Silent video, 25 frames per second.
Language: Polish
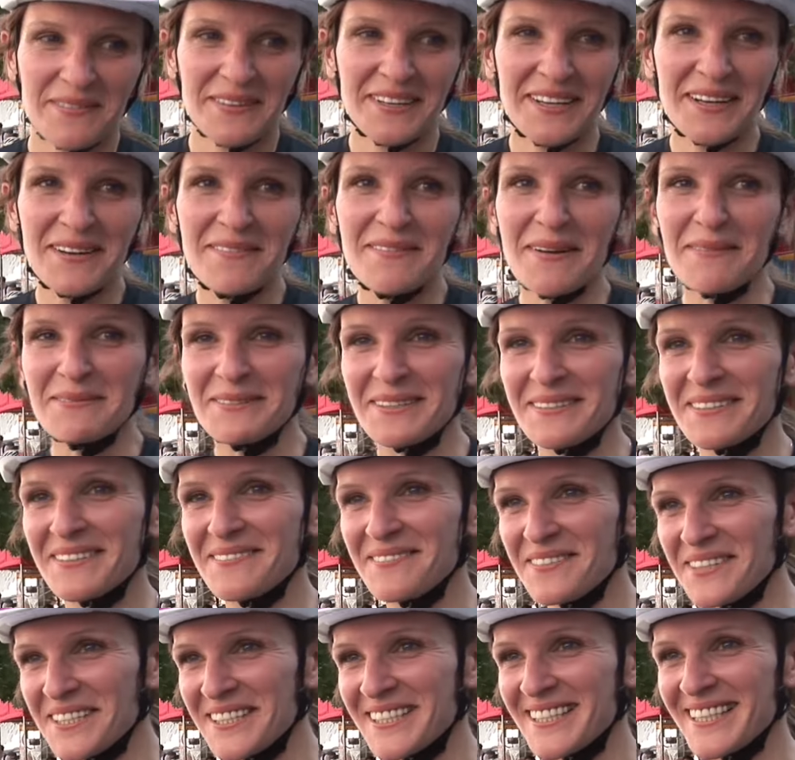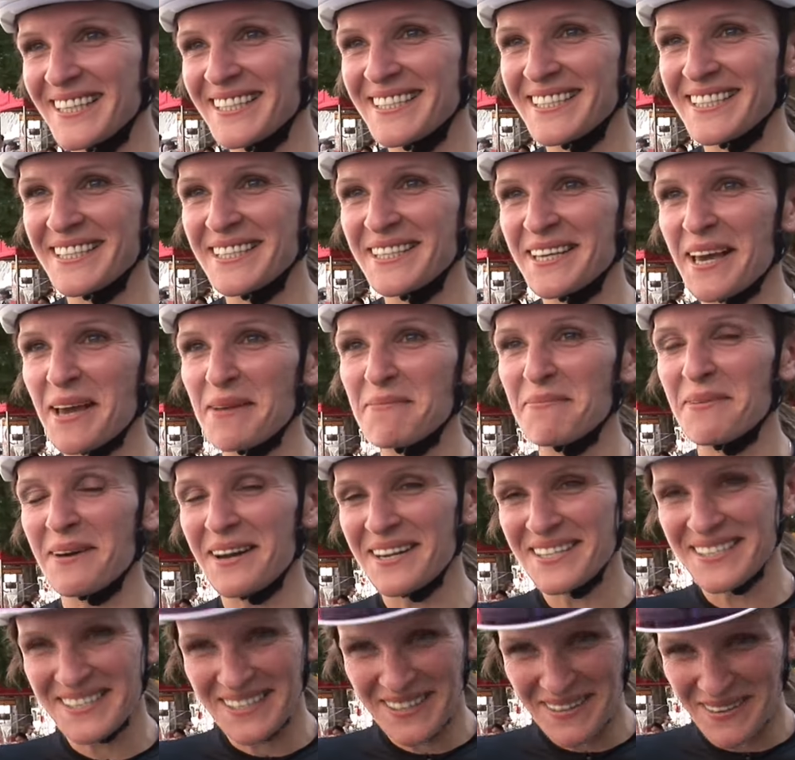Wygrywam ten wyścig dzisiaj,
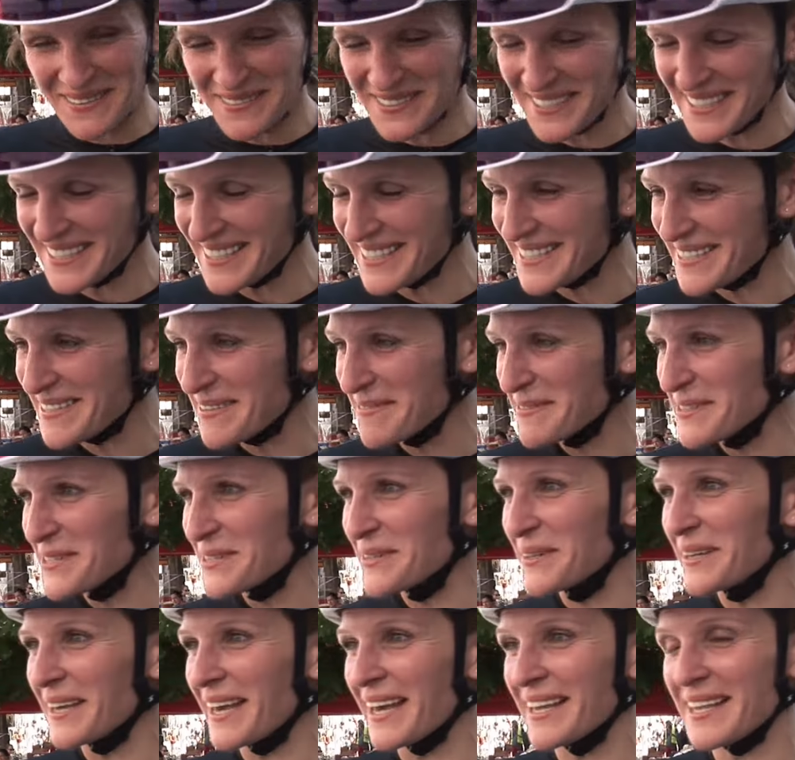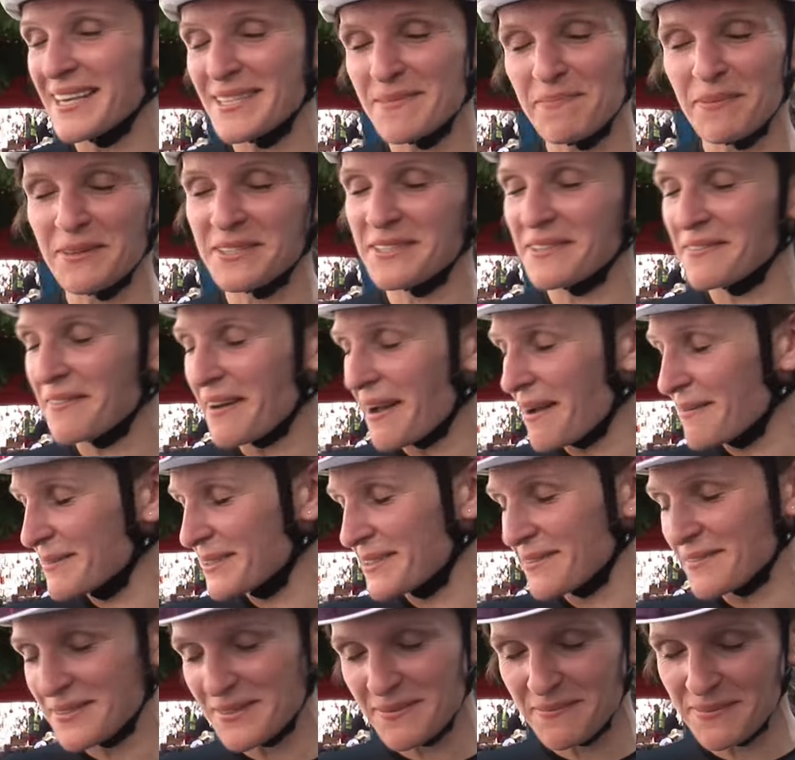bardzo dobrze się z tym czuję, nie spodziewałam
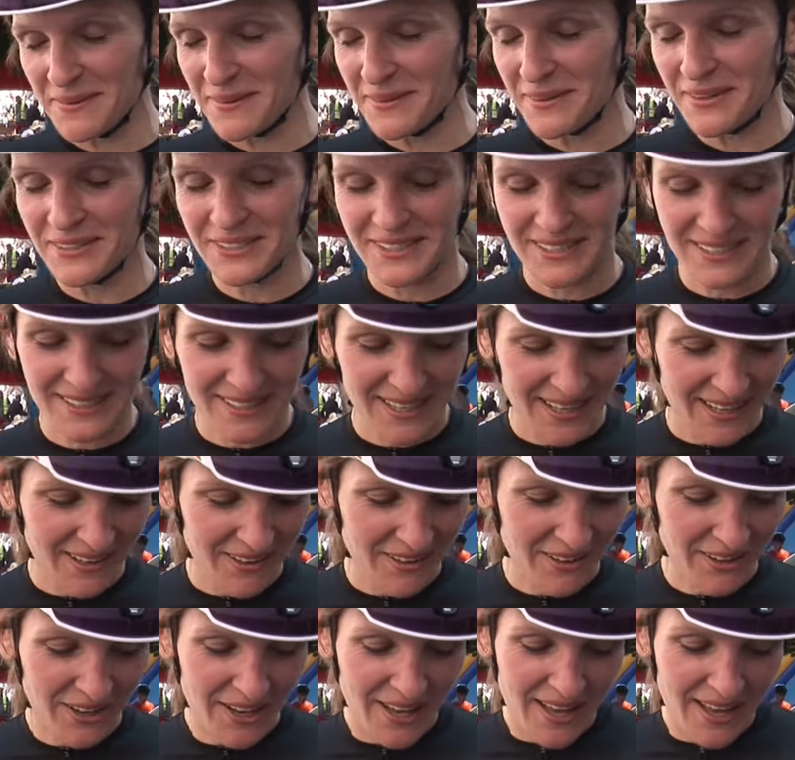się w zupełności tego.